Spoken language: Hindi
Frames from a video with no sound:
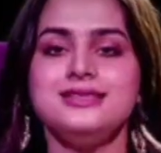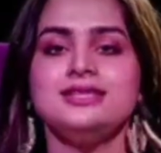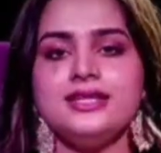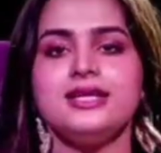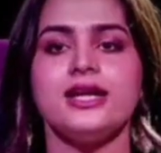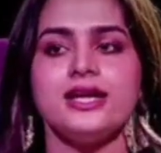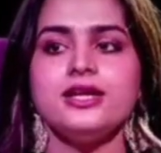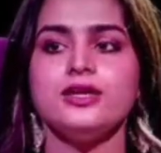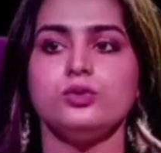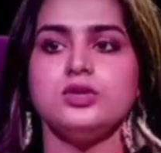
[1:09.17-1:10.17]
तरीका
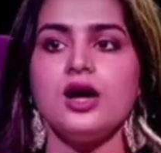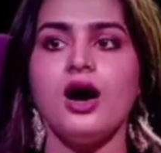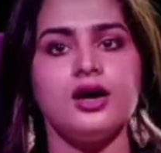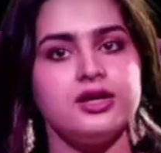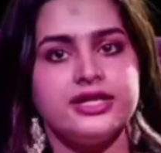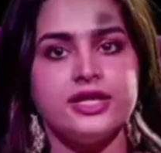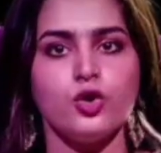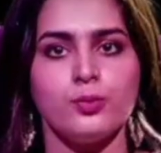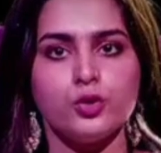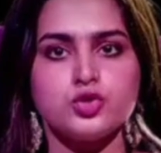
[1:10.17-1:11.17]
है उनका हर लड़की
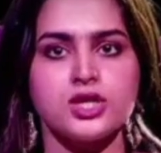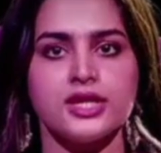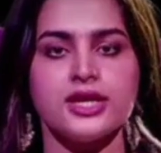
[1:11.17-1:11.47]
को अप्रोच करने